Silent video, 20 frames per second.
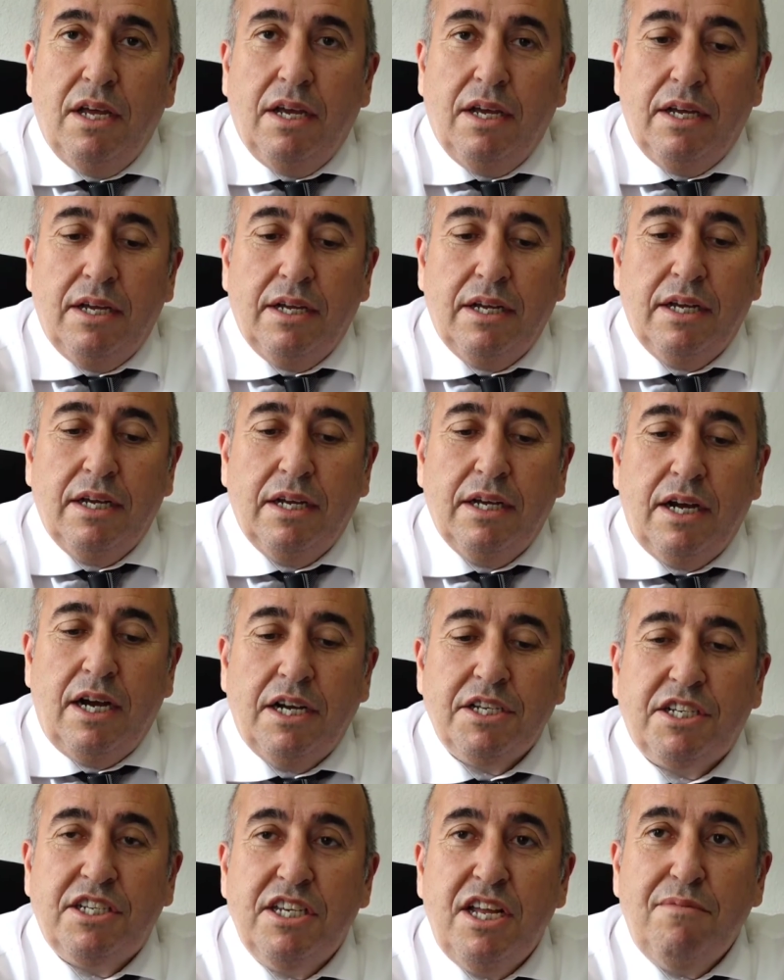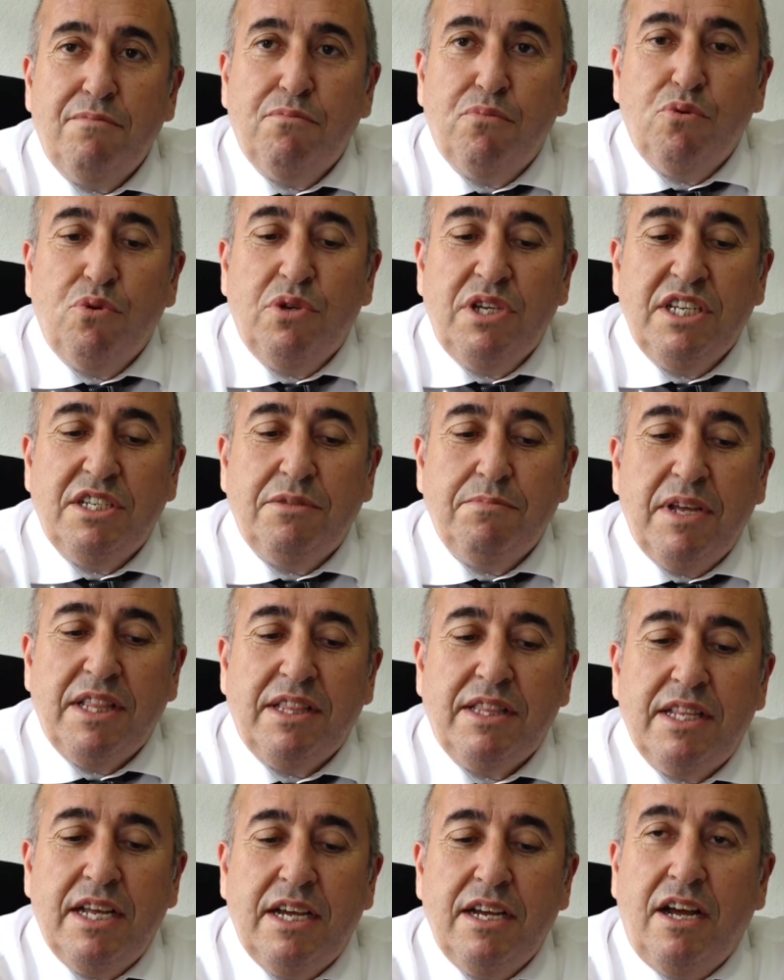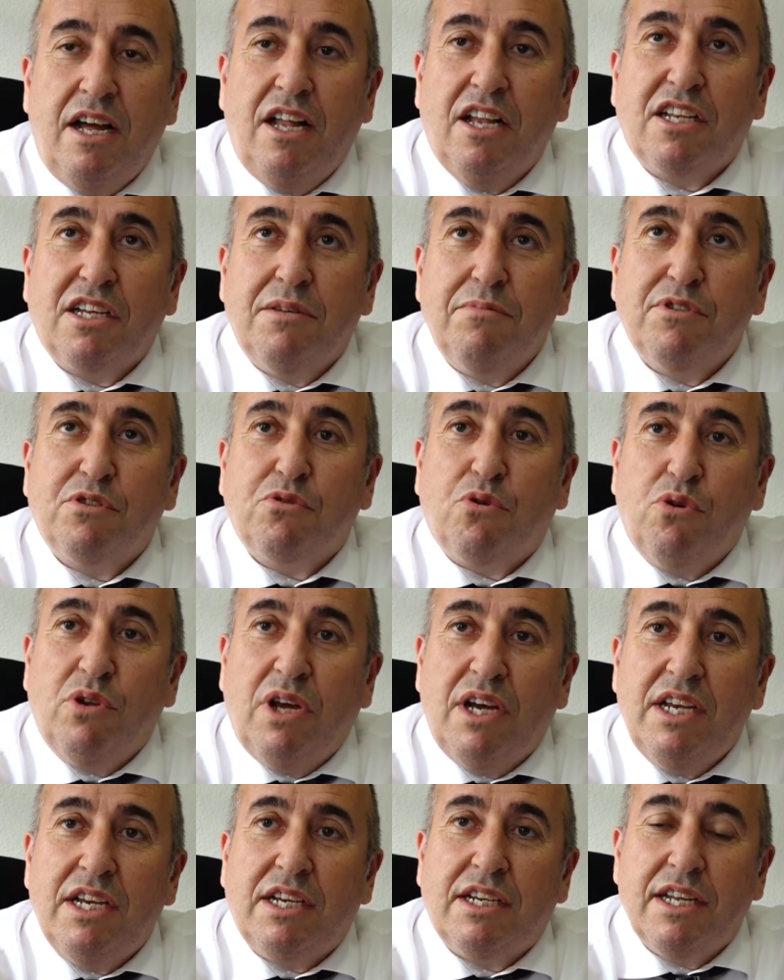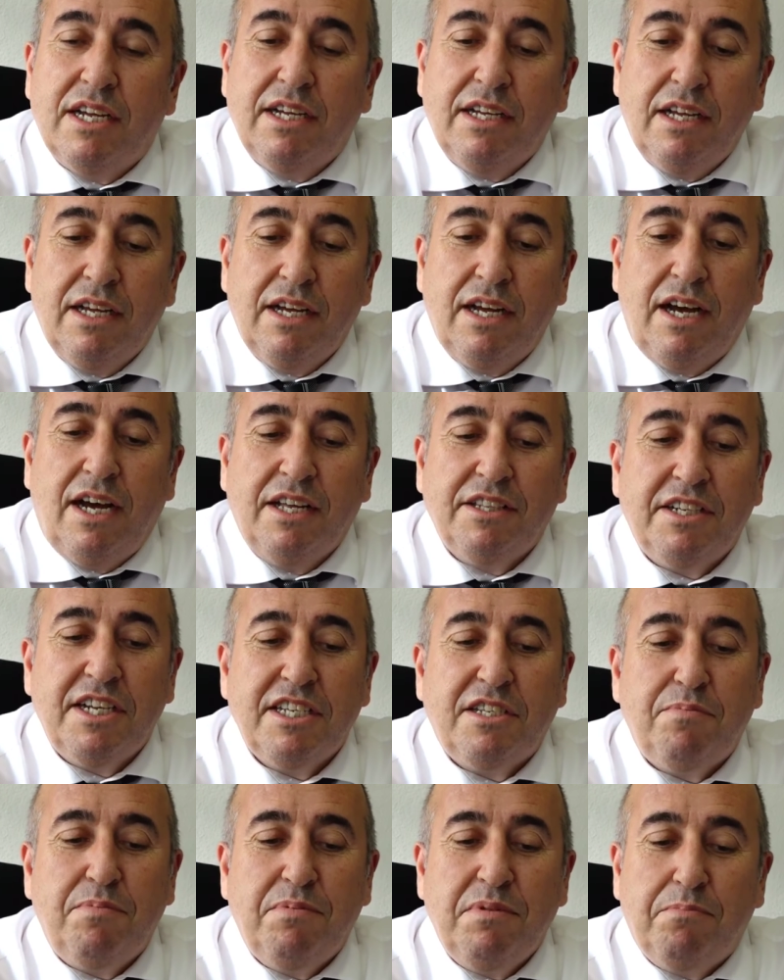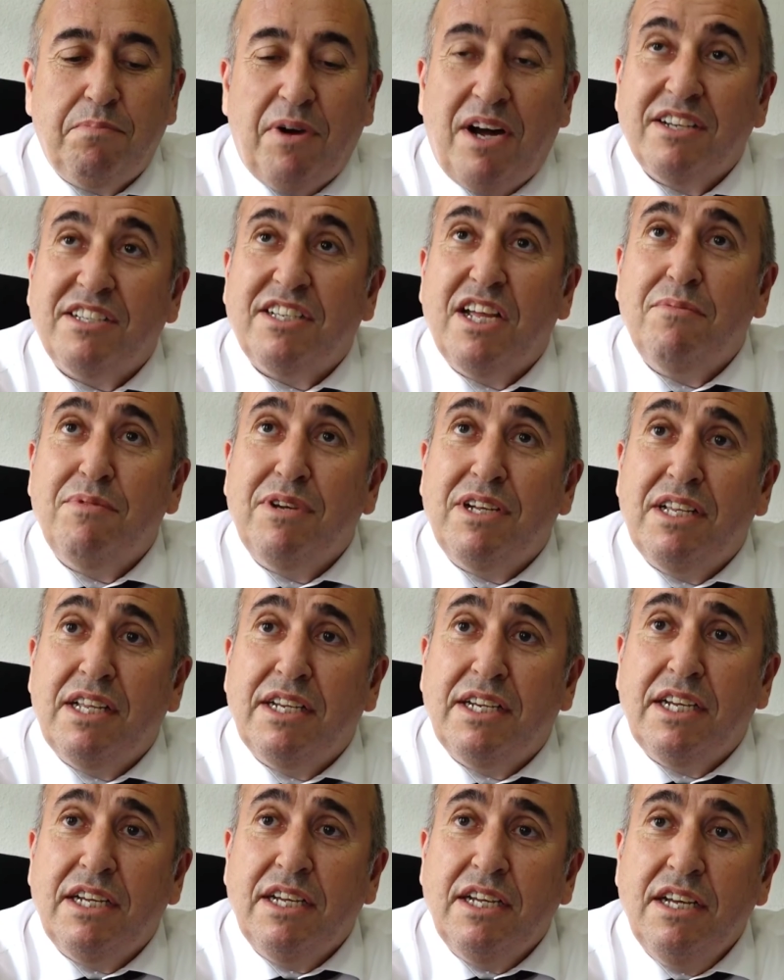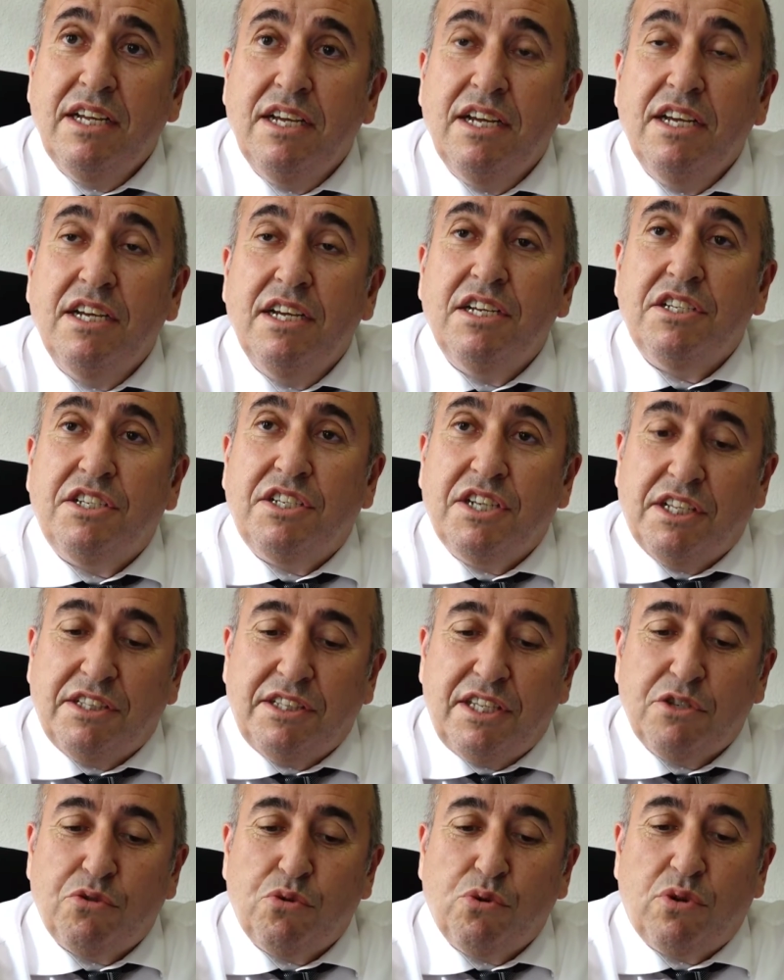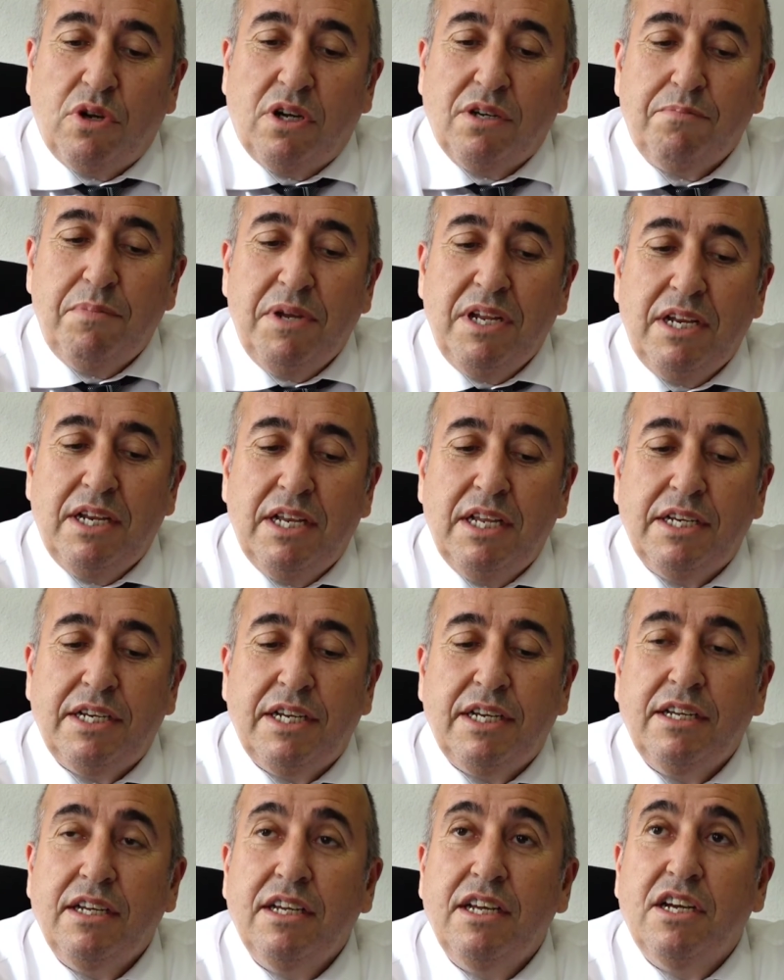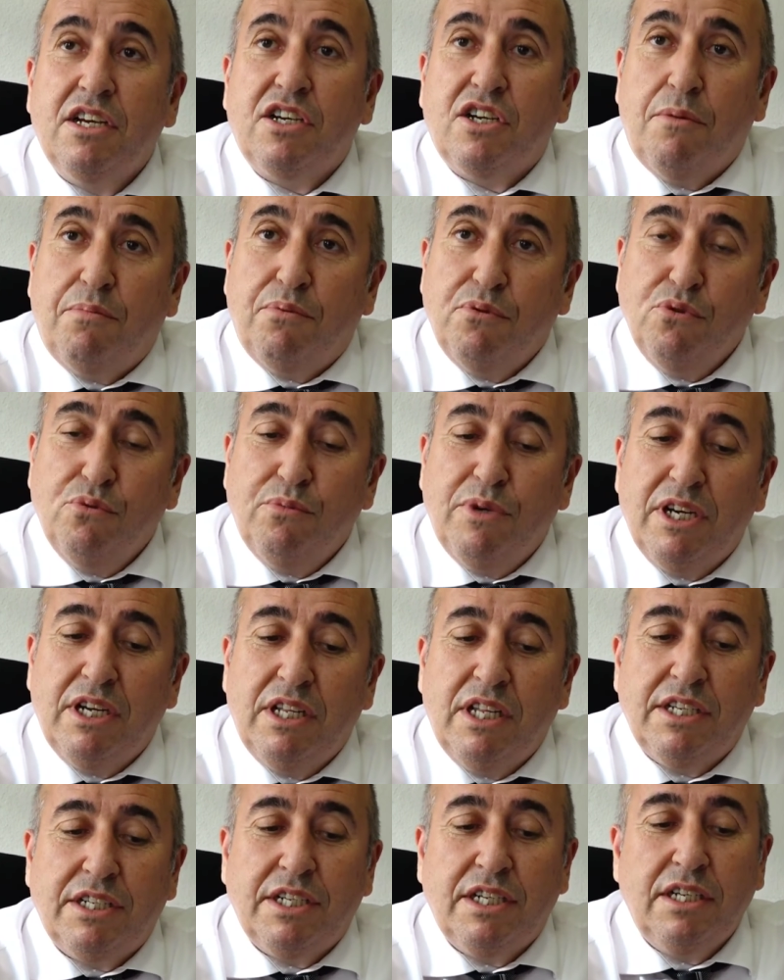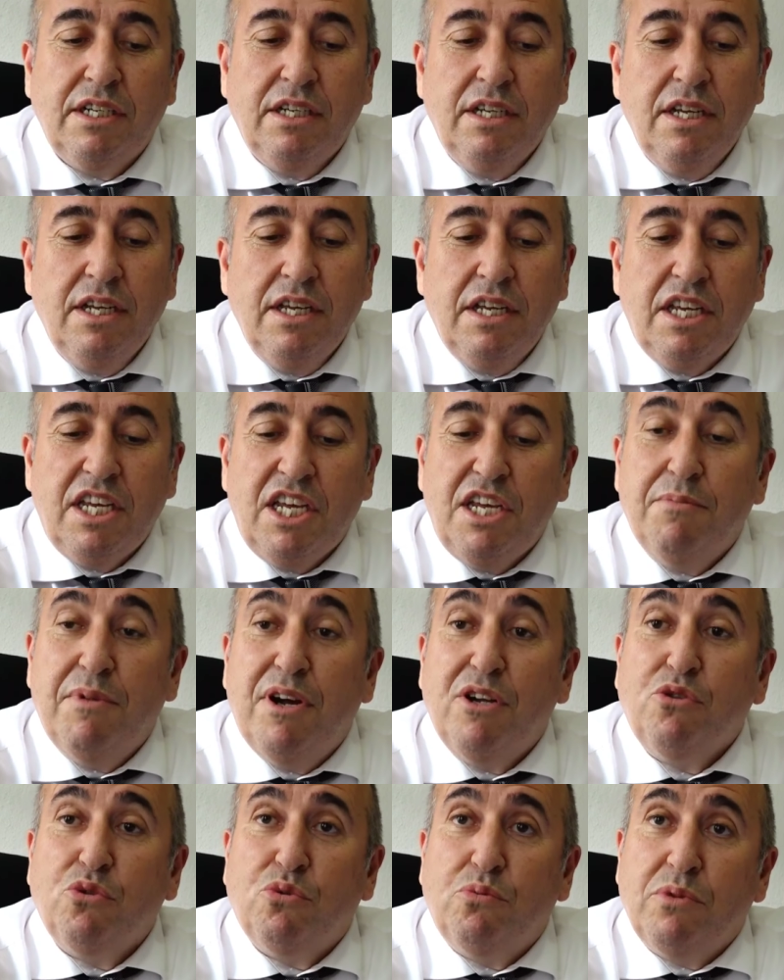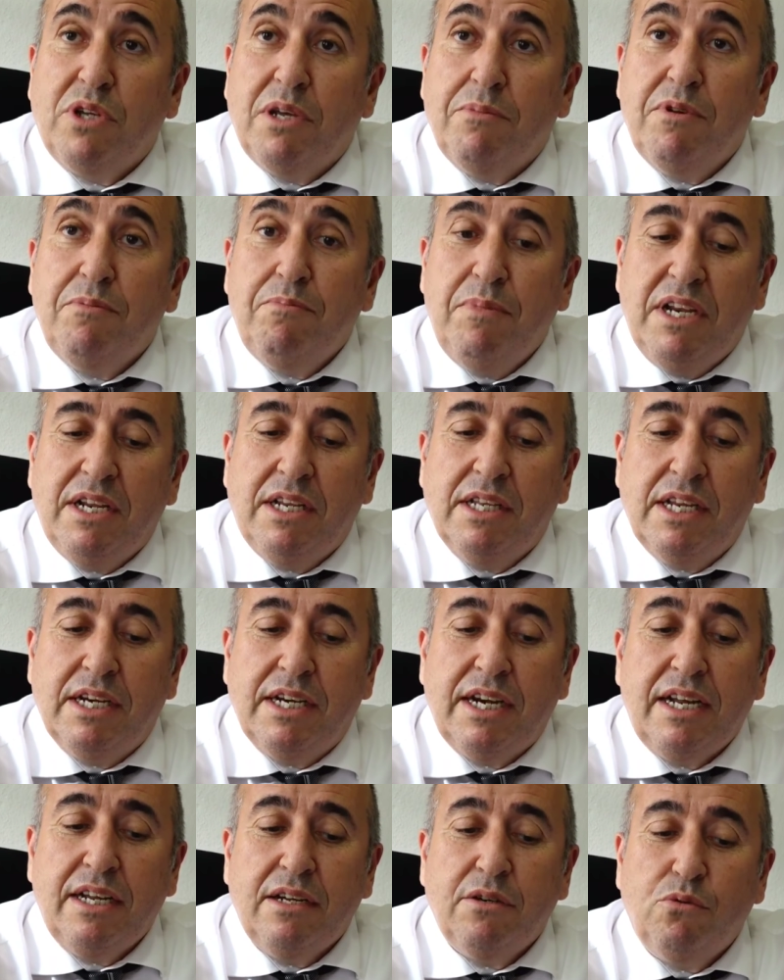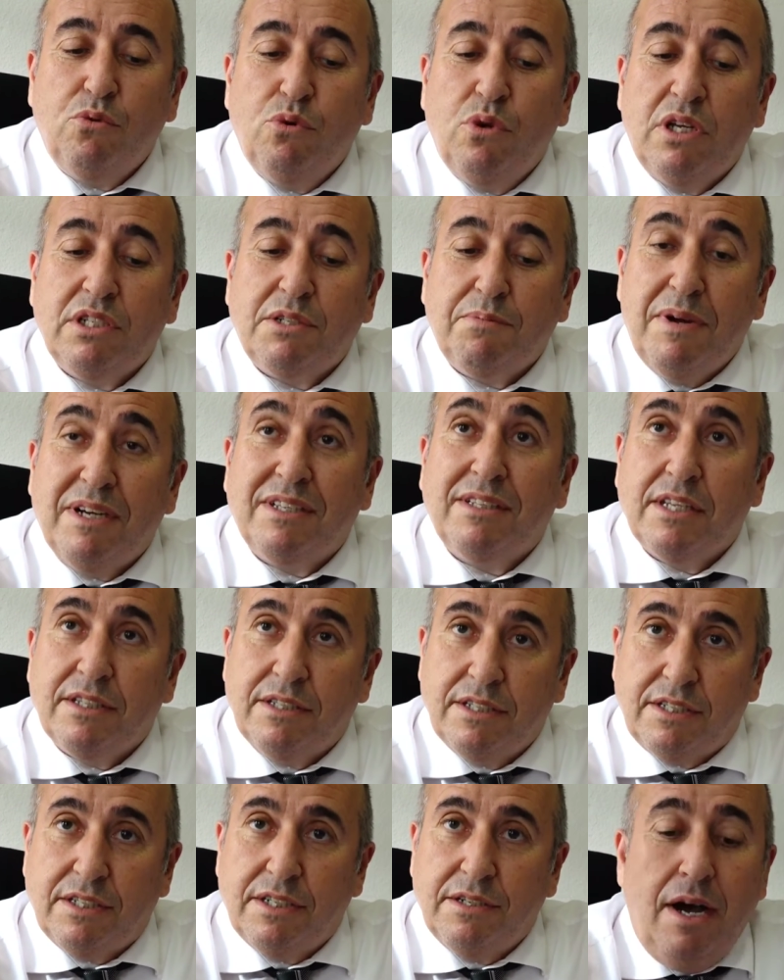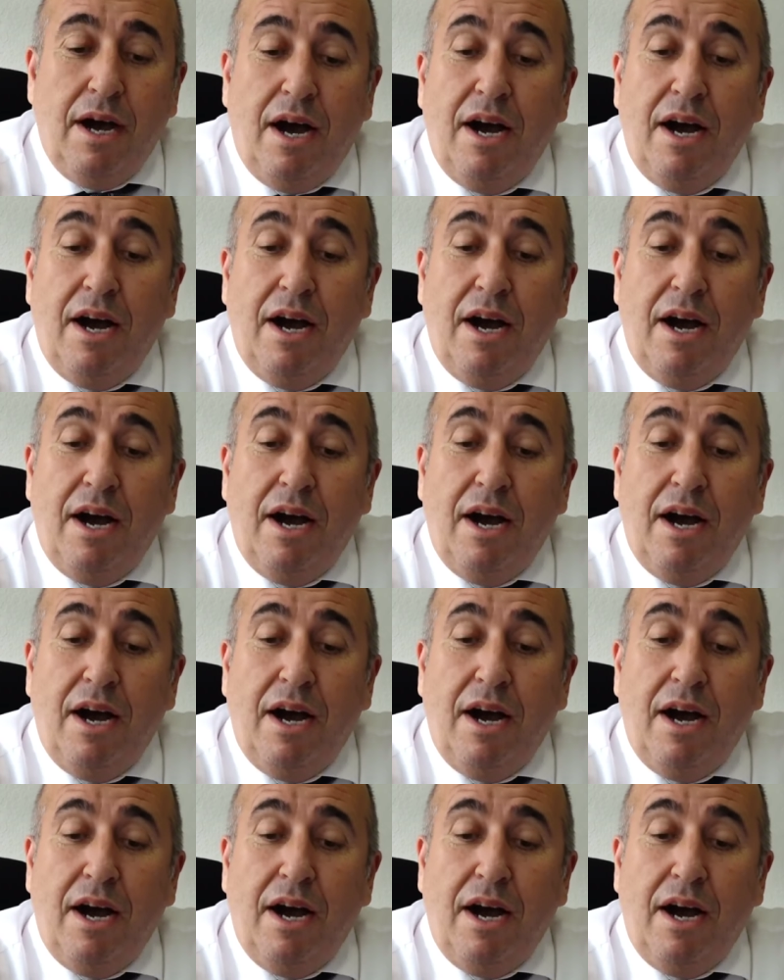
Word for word: Ee, açılan bu hizmetle halkımız kolaylıkla adres parsel bilgileri, cadde sokak bilgileri, kapı numaraları, imar durumu gibi bilgilere ulaşmaktadır.